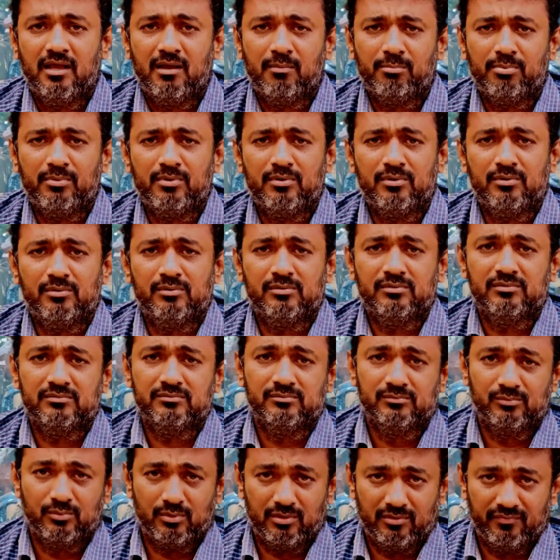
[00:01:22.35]
அப்போ
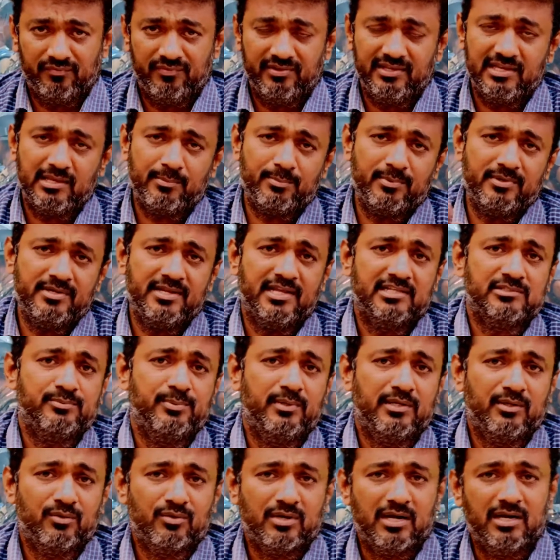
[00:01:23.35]
ஒரு ஃபிங்கர் பிரிண்ட்
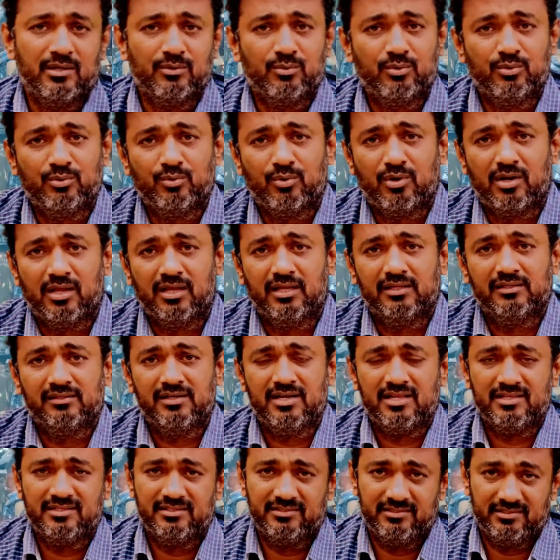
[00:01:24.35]
எக்ஸ்பர்ட் ஒரு ஆளை கூப்பிட்டு வராங்க
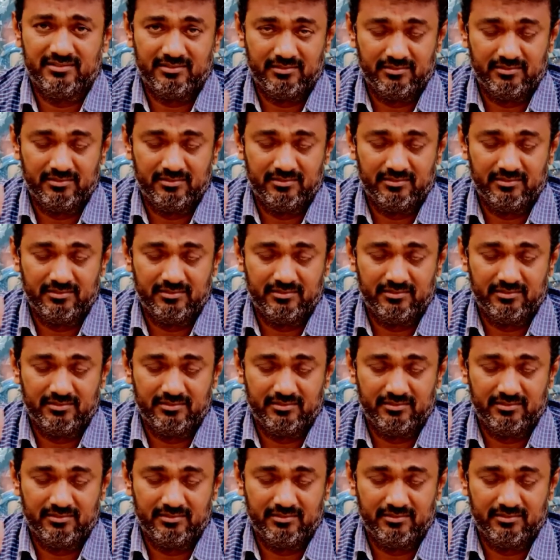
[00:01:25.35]
ஆனால்